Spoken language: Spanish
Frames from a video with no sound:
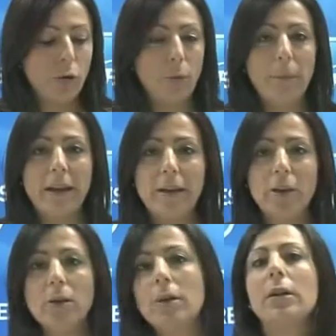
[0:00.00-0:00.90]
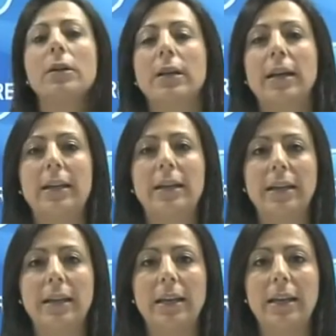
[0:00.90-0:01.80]
convenio en el
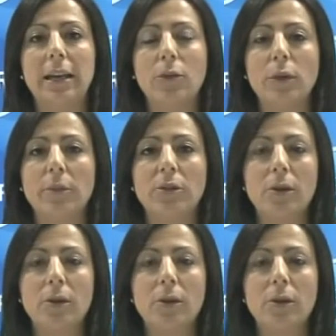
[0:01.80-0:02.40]
que el Ayuntamiento